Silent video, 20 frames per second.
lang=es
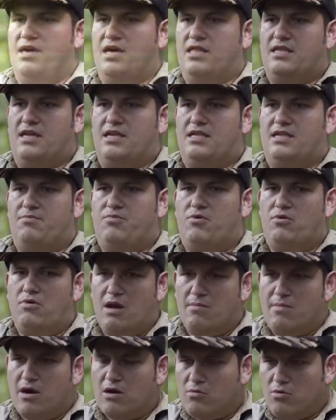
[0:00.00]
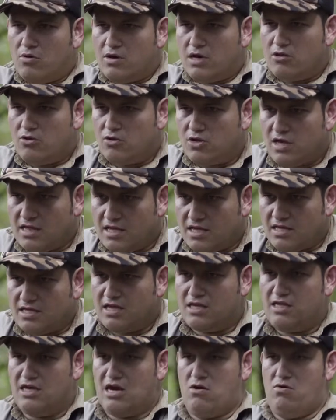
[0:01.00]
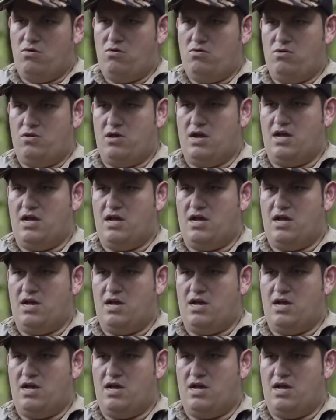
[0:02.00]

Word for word: Mediante este programa como que nos han enseñado